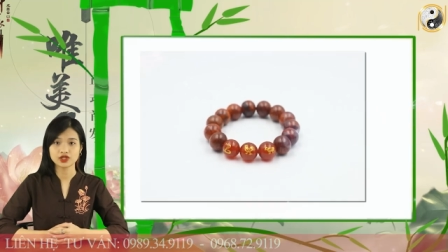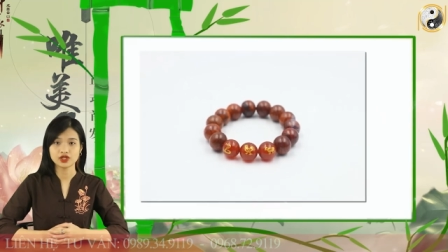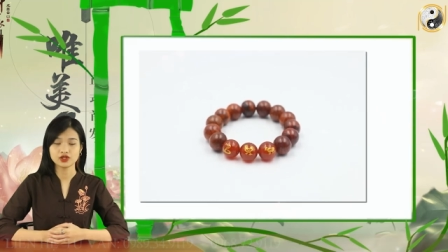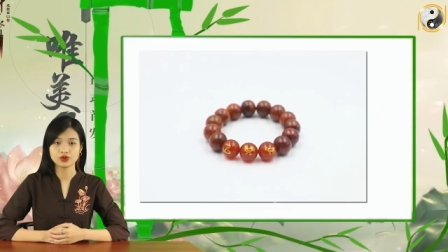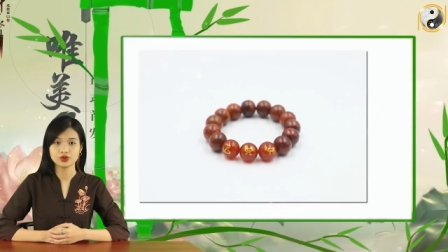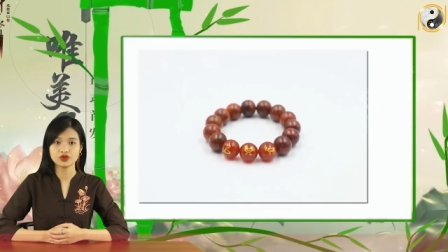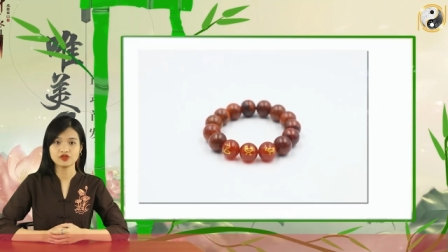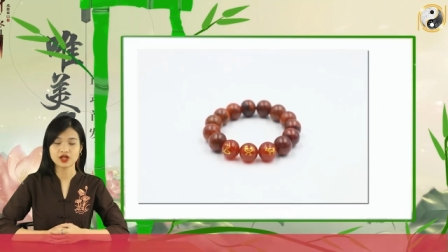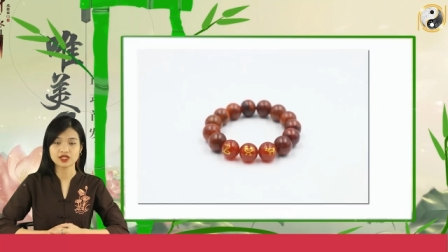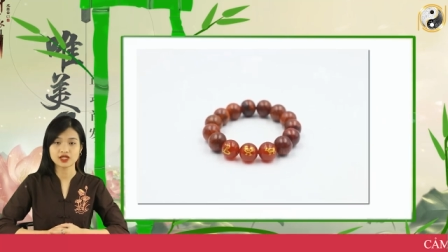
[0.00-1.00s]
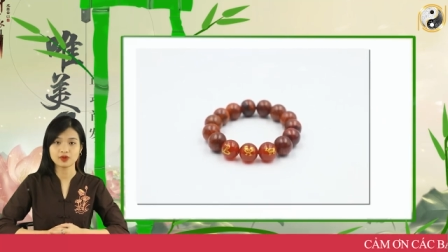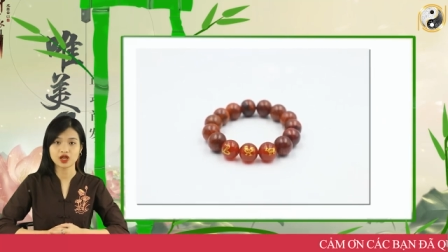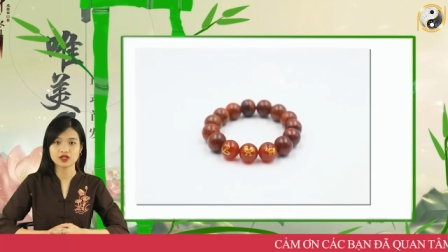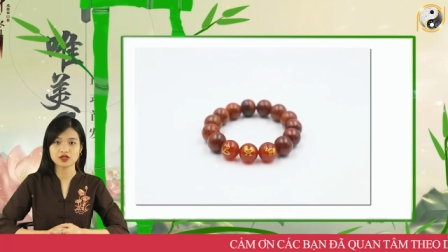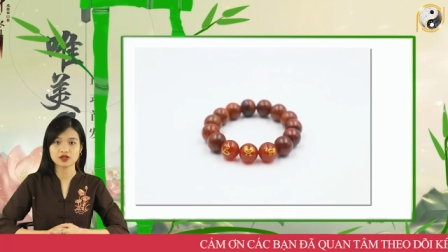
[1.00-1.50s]
trì chú và xem
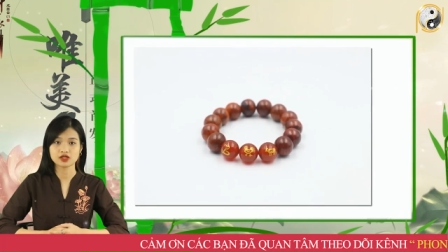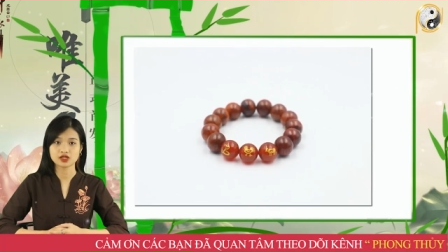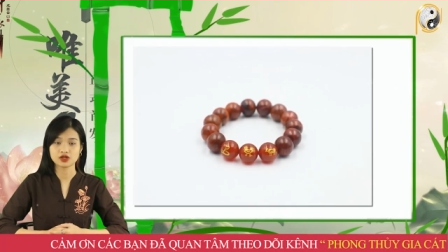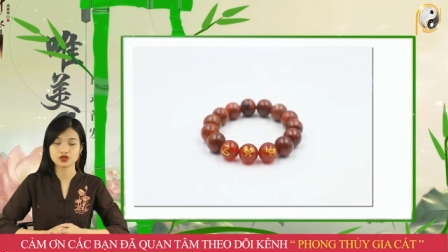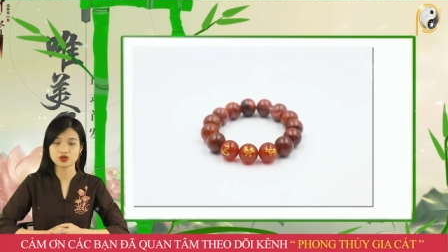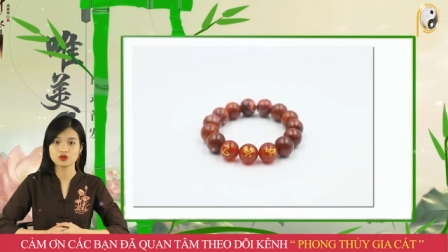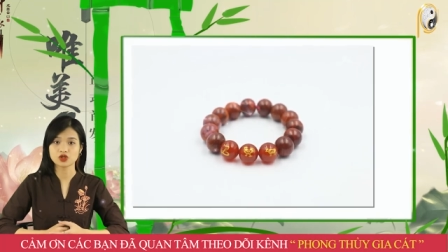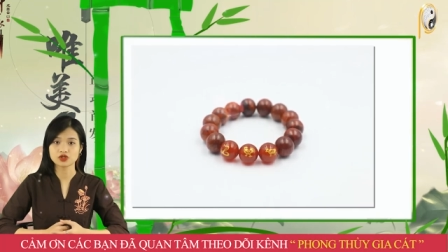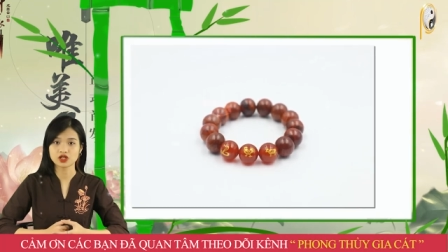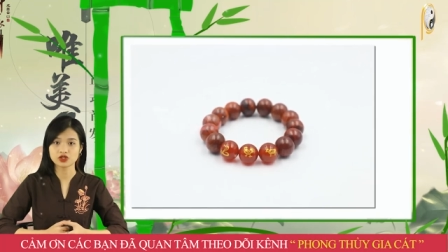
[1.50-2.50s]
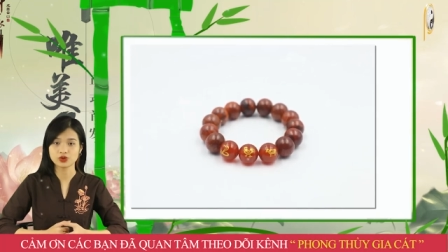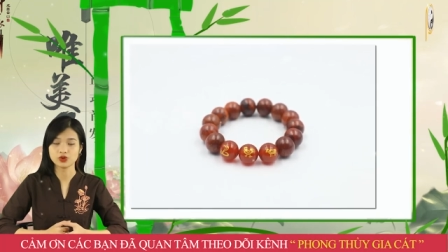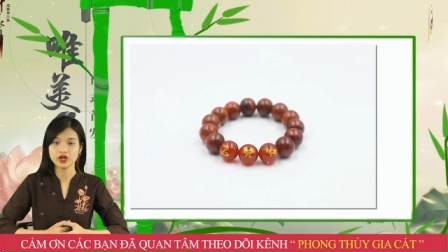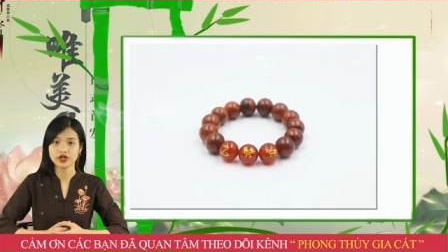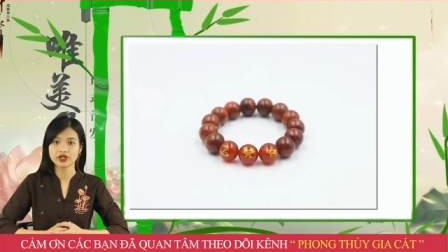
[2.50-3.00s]
ngày giờ sử dụng cho gia chủ